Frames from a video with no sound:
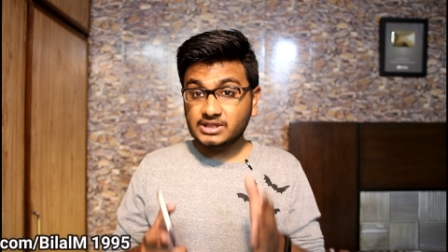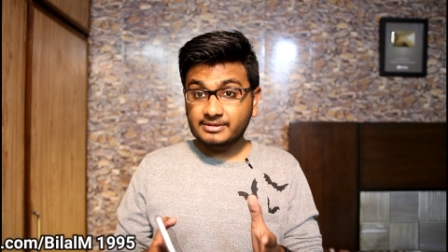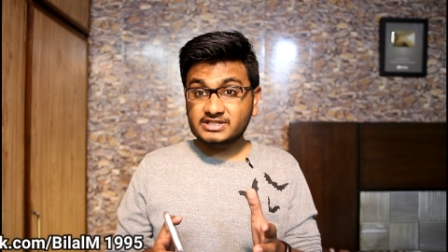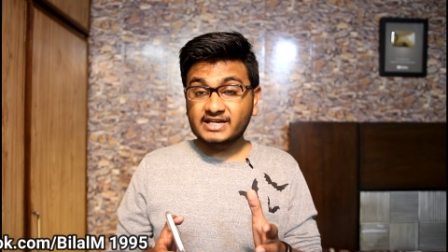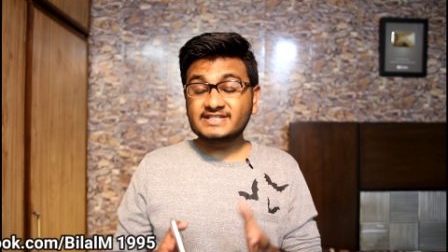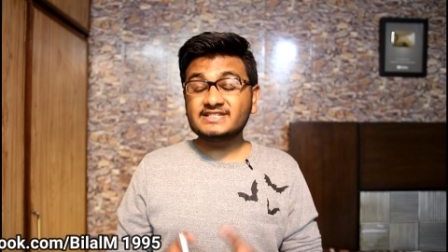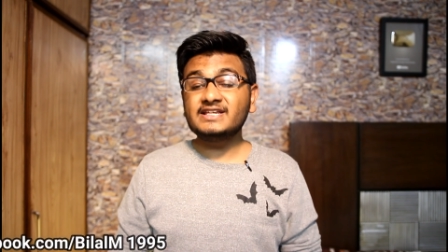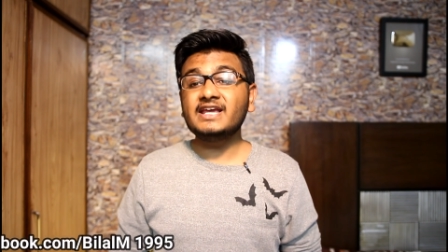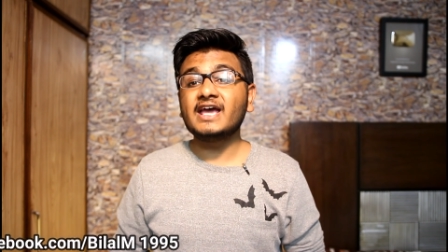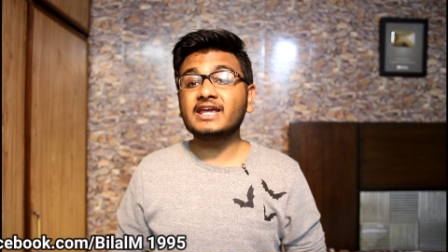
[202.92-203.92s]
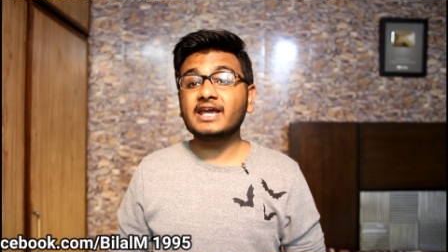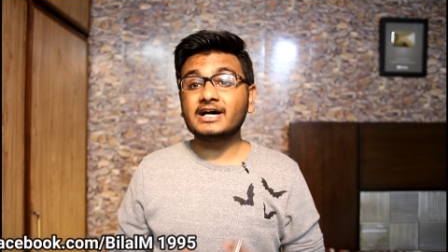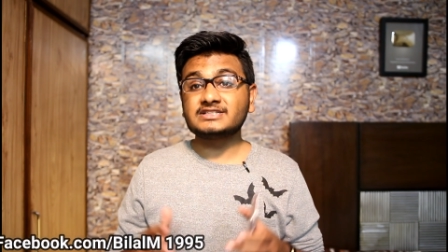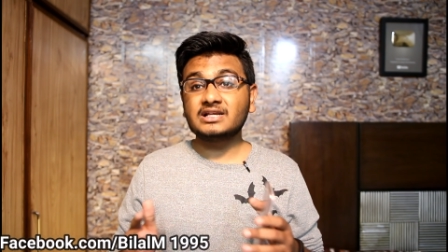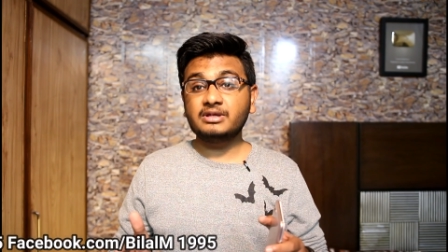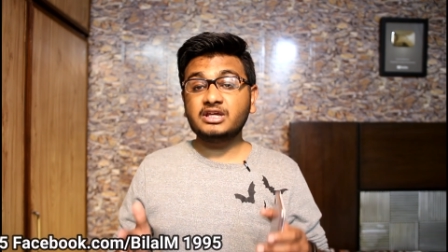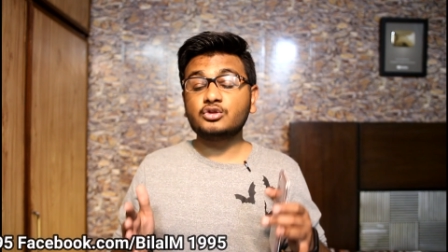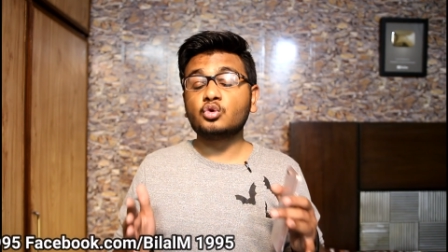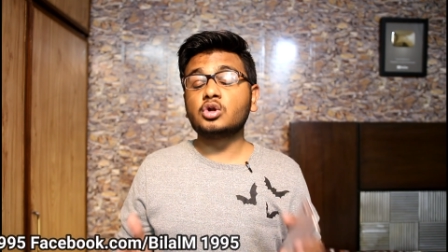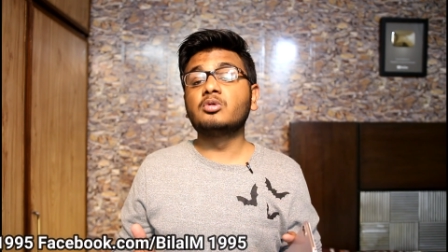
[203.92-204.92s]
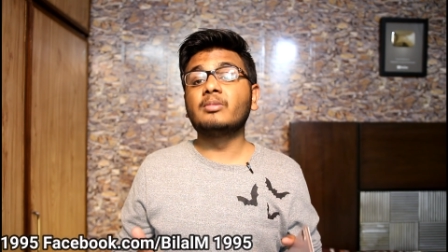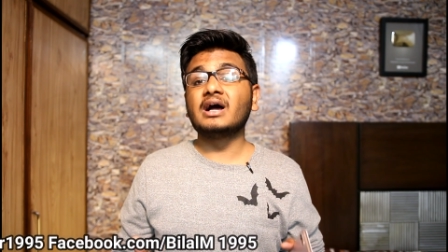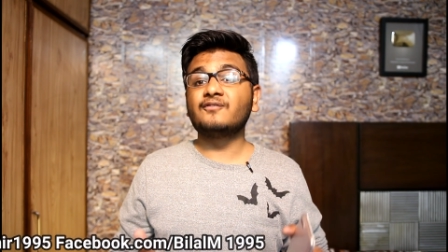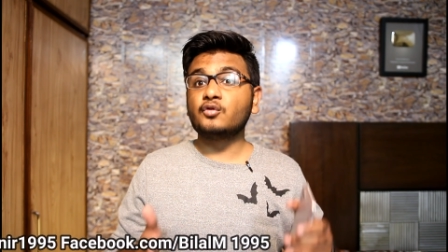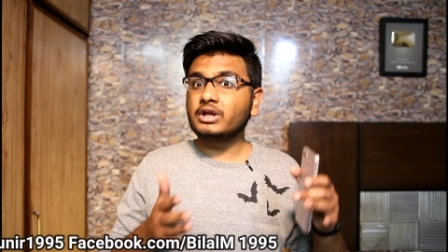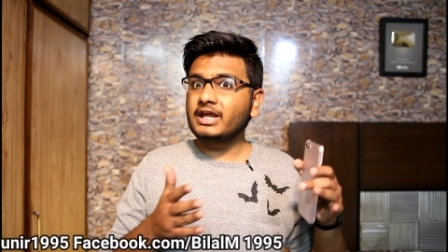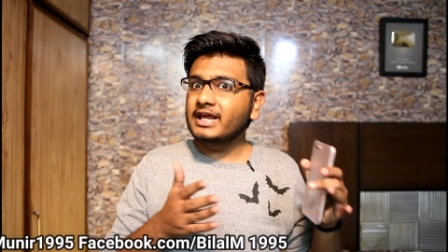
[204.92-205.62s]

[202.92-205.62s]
पीछे रीज़न ये है कि असल में ये दोनों मोबाइल फ़ोन